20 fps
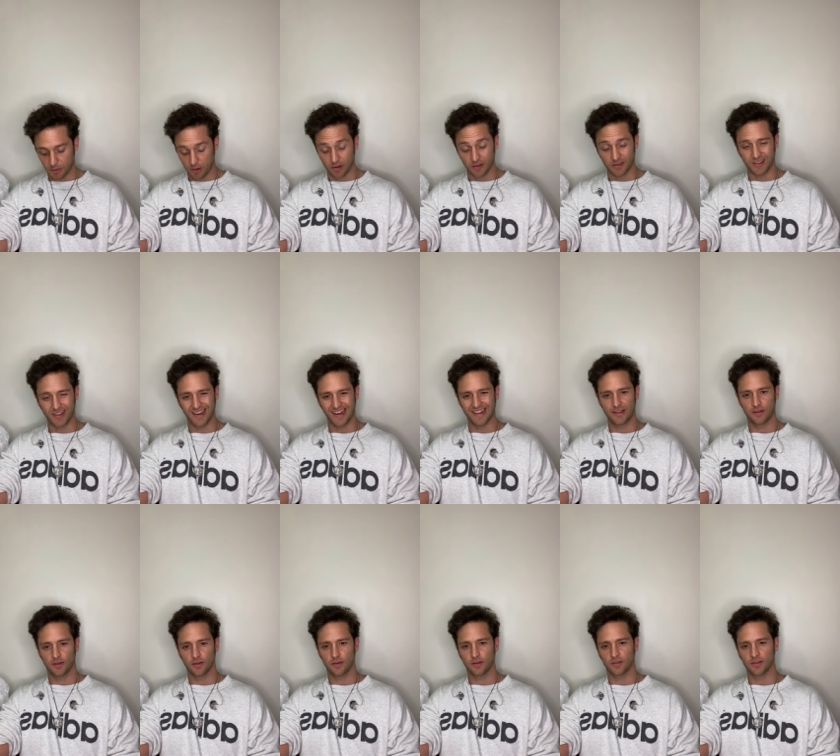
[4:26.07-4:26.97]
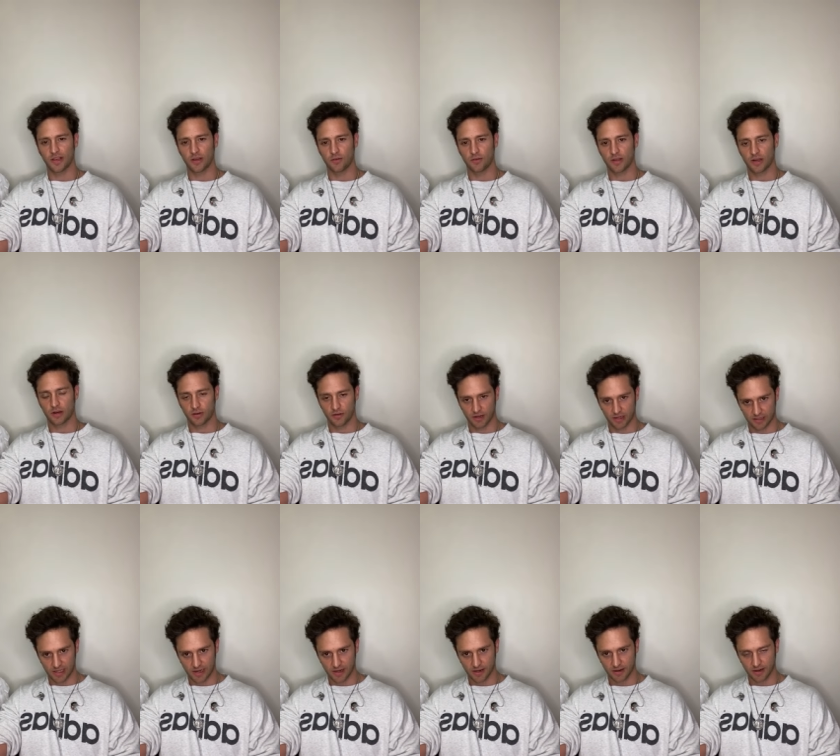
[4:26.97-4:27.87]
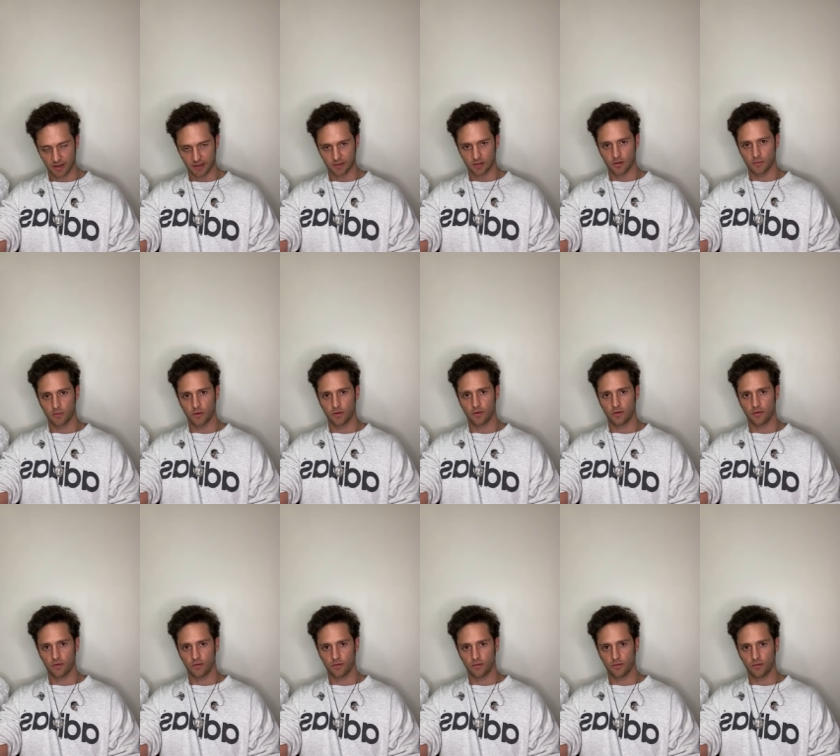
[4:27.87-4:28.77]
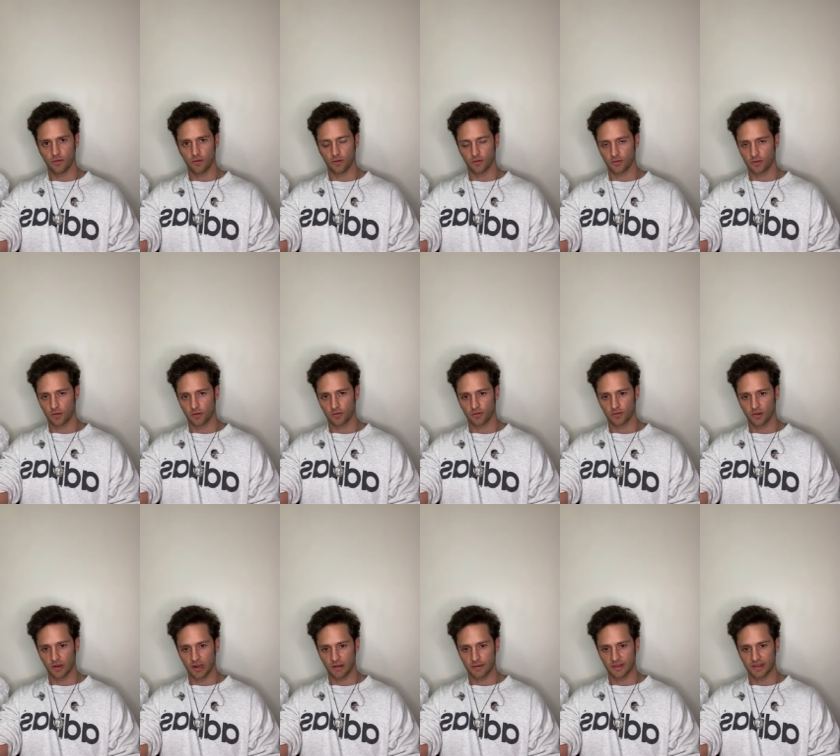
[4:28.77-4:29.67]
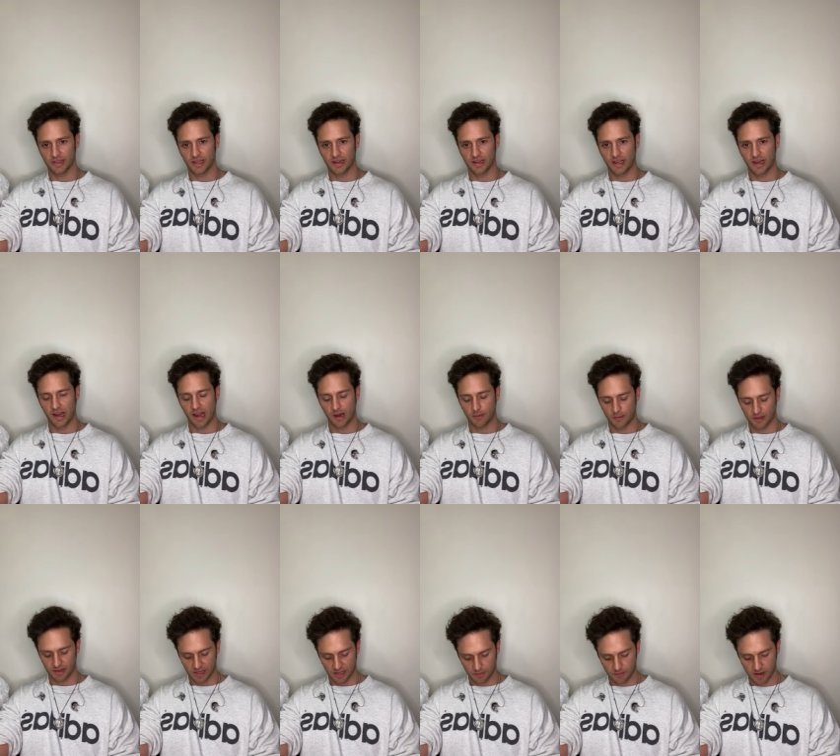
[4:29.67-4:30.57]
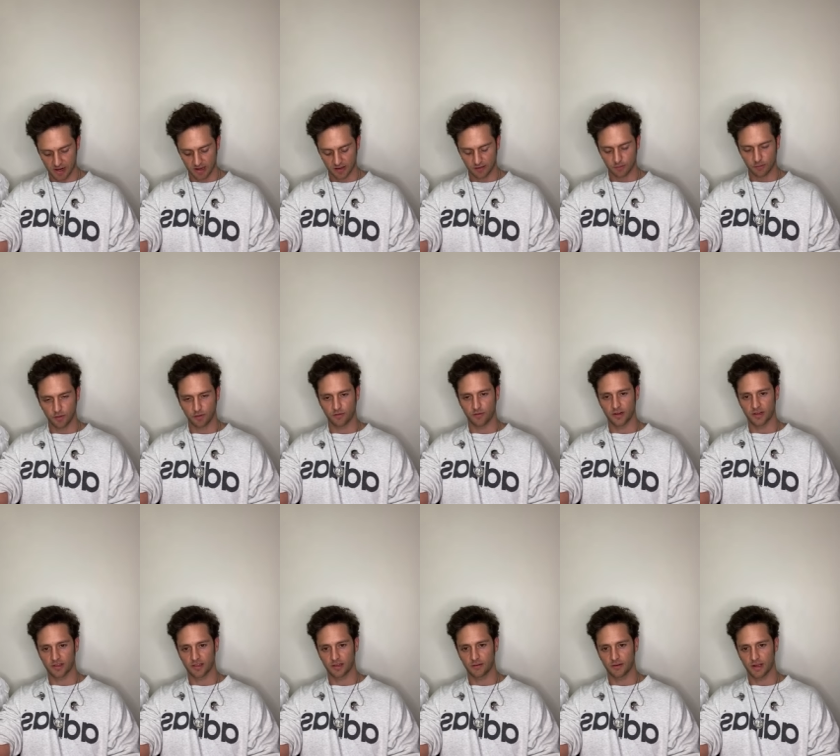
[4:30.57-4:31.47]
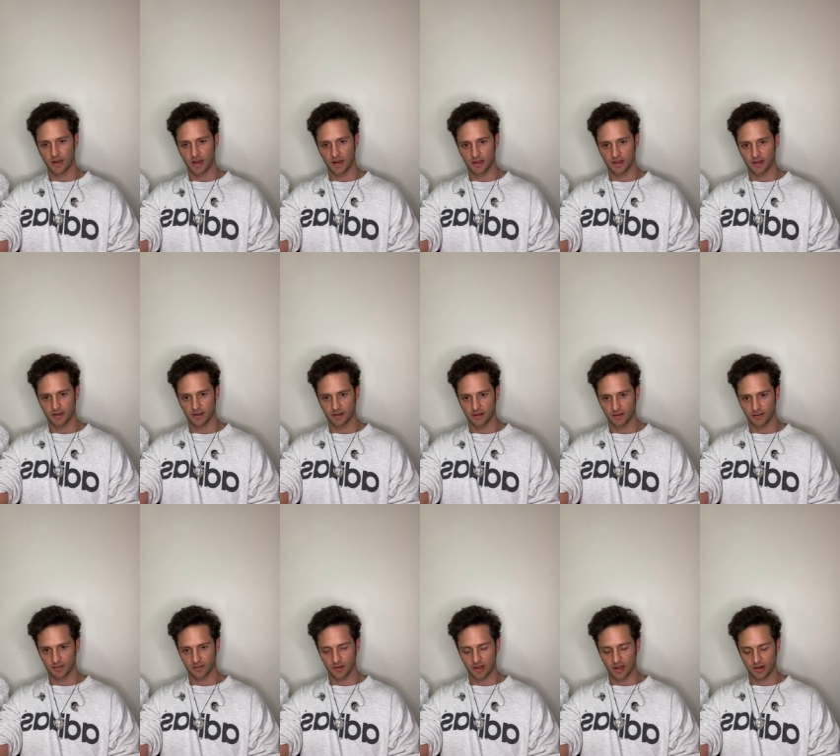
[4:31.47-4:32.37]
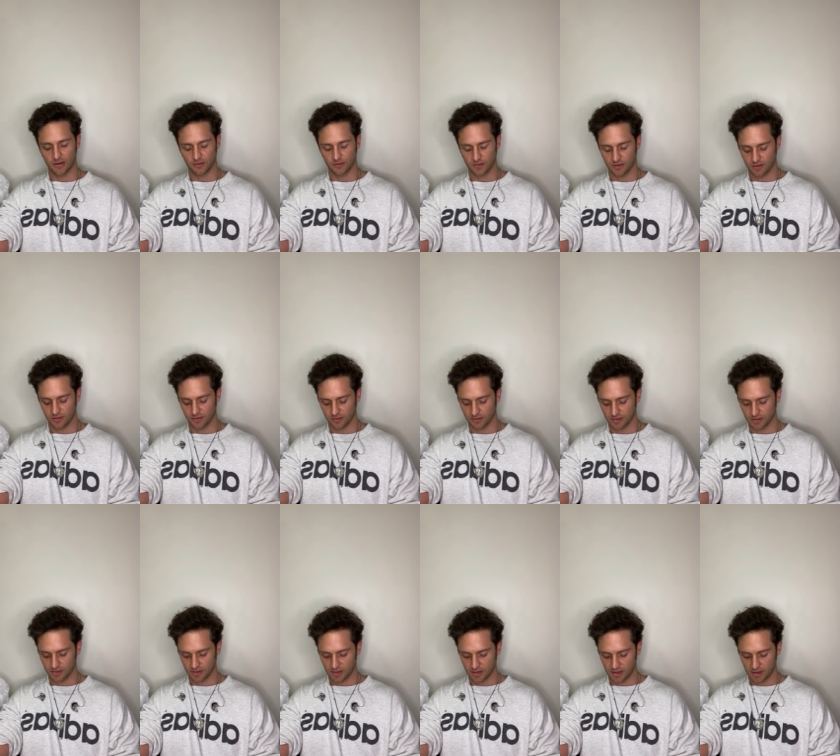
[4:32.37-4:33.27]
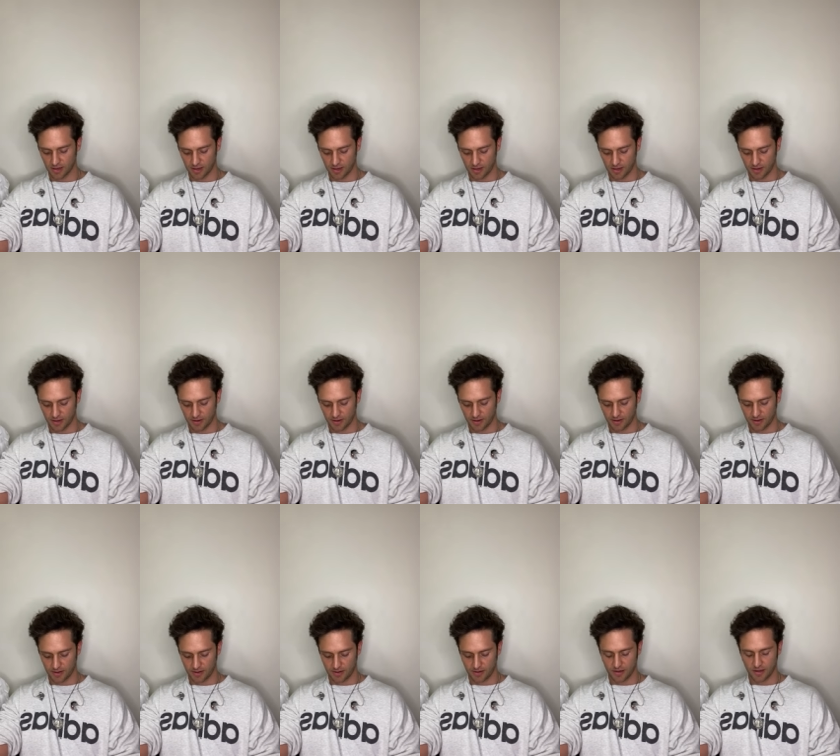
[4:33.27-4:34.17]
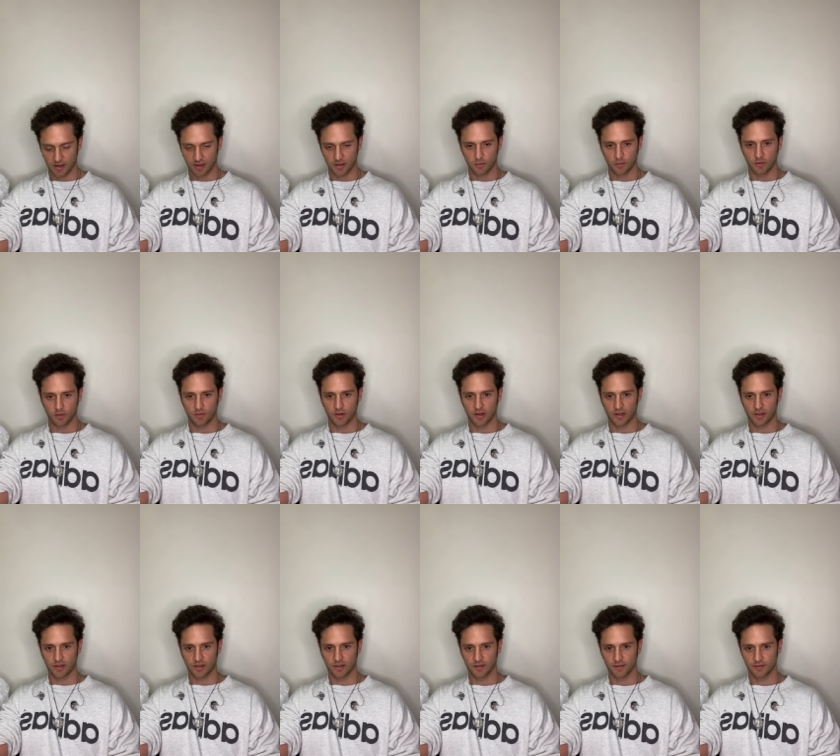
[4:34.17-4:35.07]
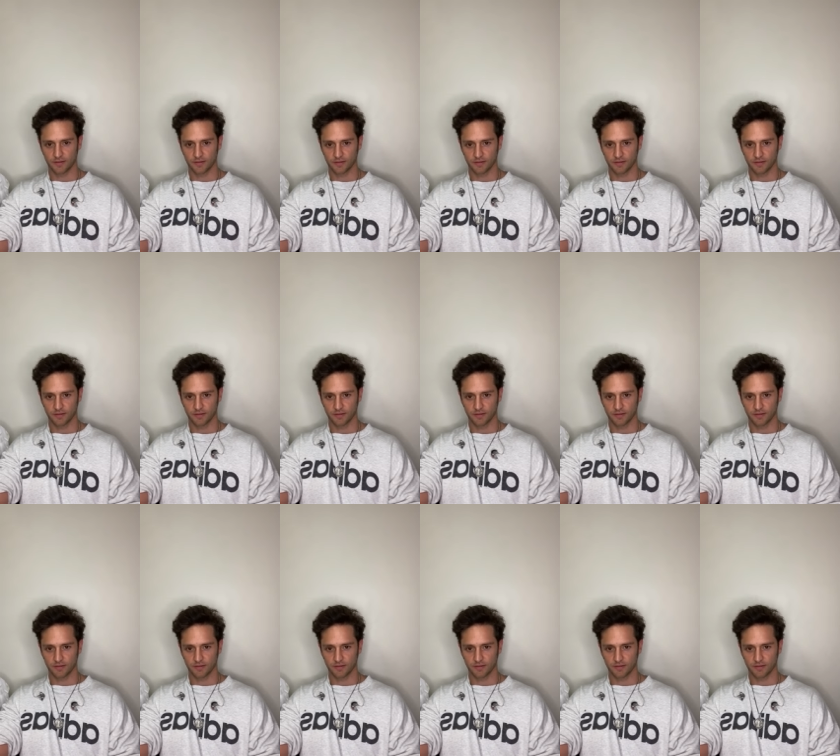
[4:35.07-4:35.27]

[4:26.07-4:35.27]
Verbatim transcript: Pero el silencio nos ayuda a conectar. Es como los ojos son la ventana del alma, también es muy fuerte ver a alguien a los ojos. Es muy fuerte.